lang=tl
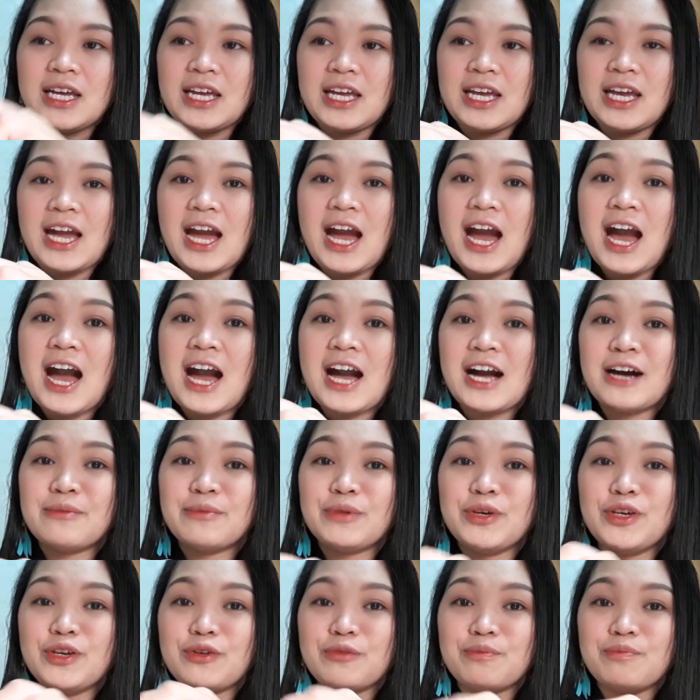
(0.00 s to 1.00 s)
ihahang
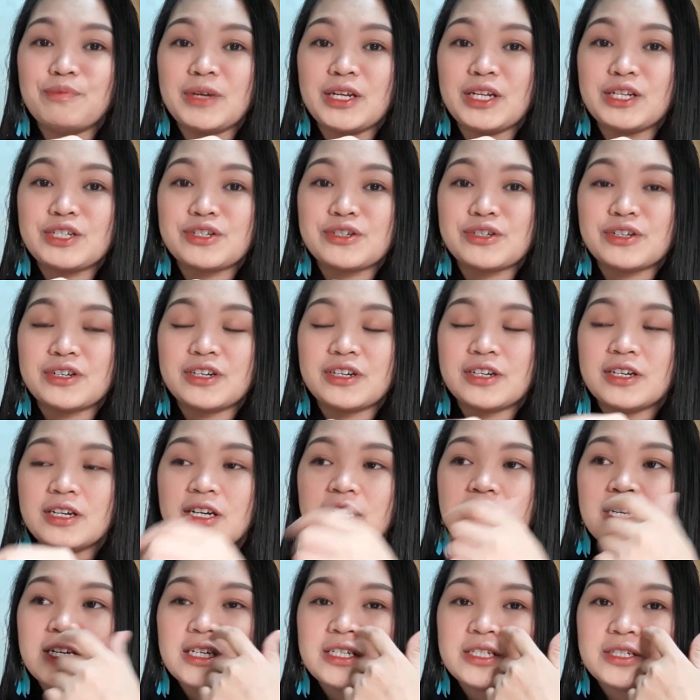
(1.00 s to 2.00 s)
mo yung picture.
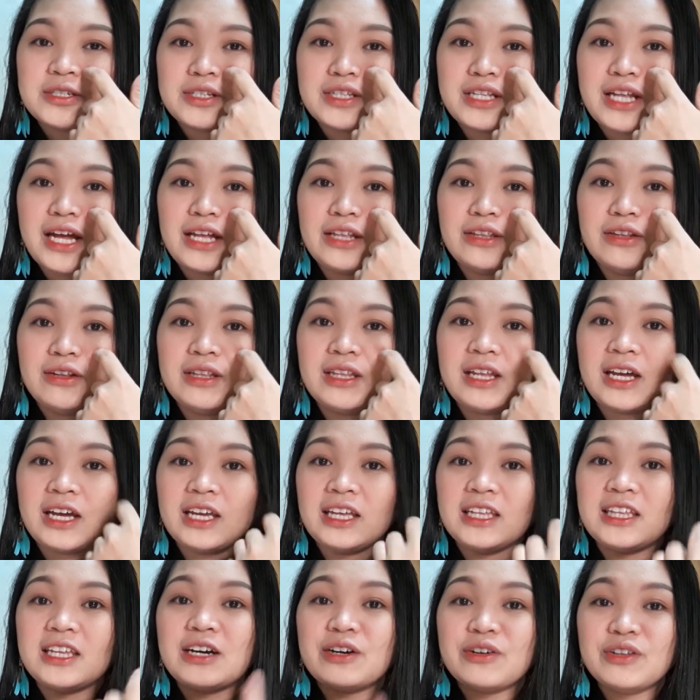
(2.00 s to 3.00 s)
So, naandun,
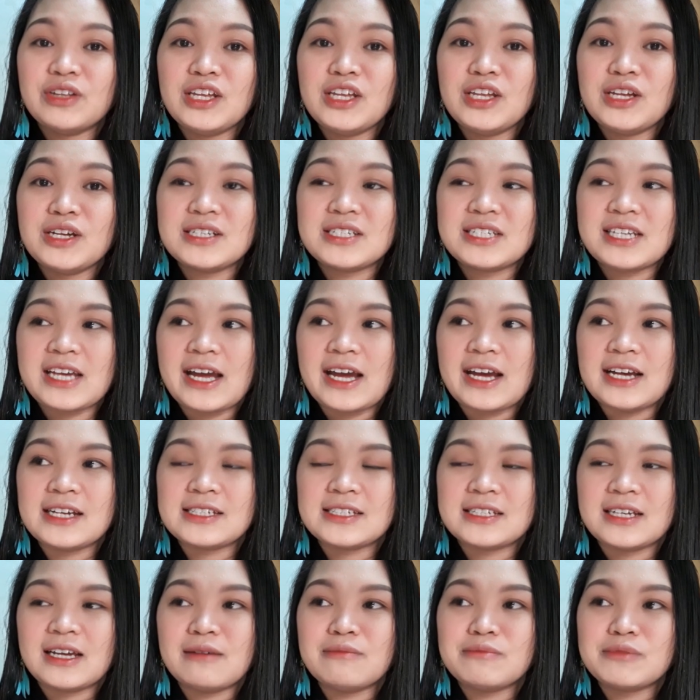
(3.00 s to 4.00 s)
nakita ko din yun sa
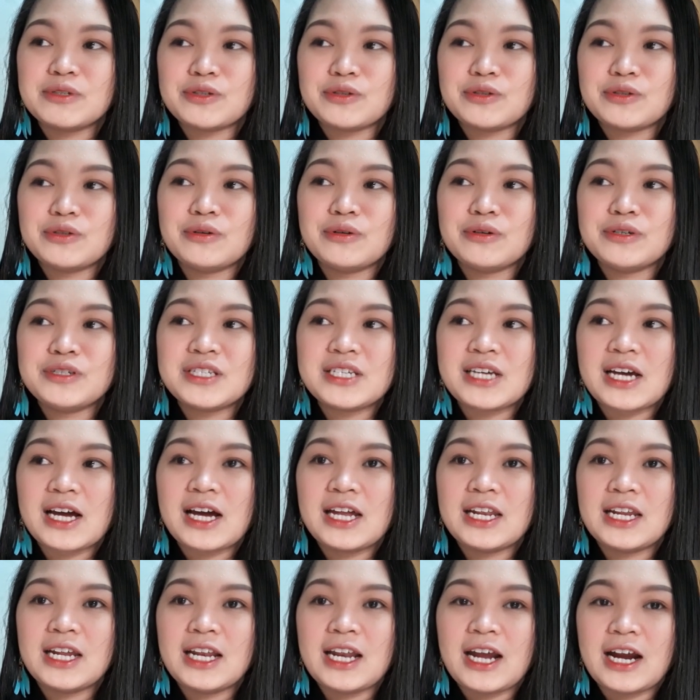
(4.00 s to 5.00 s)
SM. So, doon sa
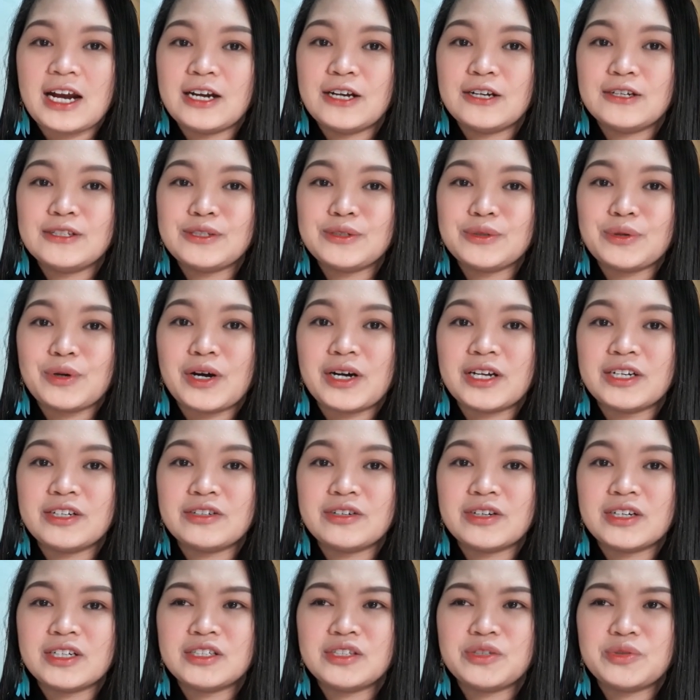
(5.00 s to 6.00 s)
kanila, around
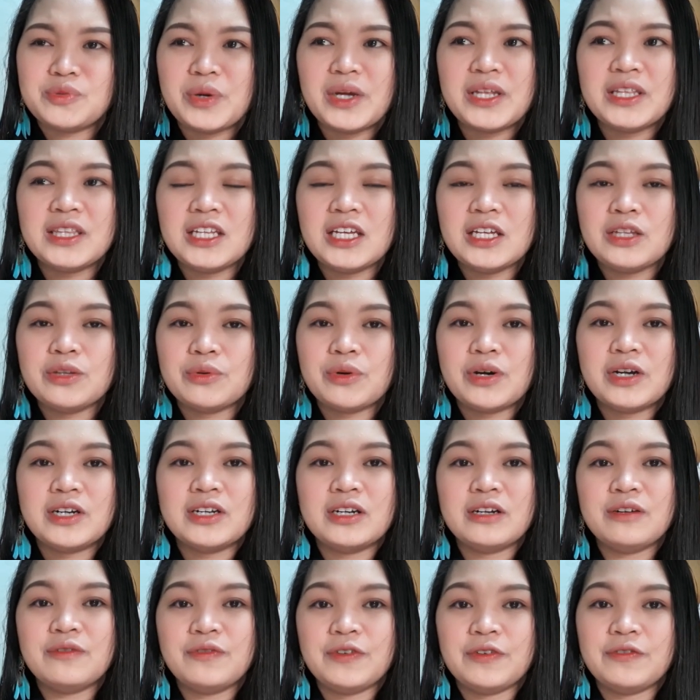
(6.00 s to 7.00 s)
220,
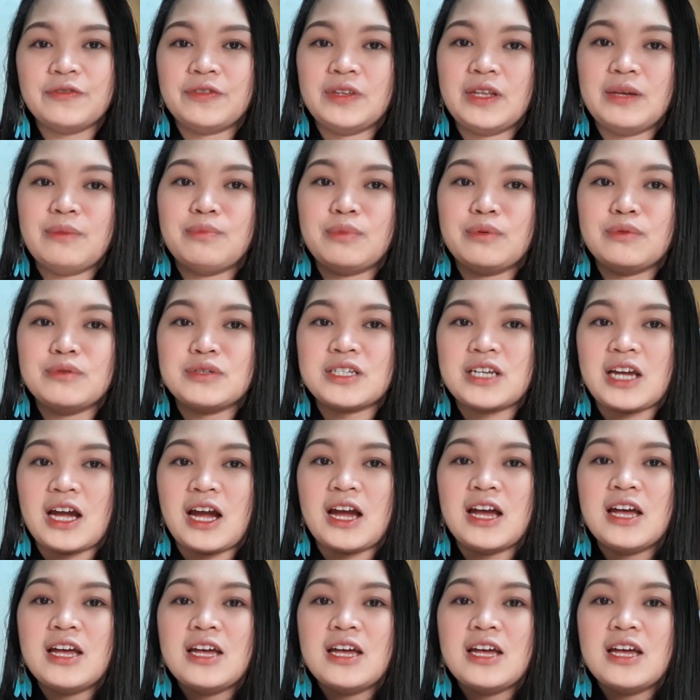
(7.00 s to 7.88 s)
250 po siya.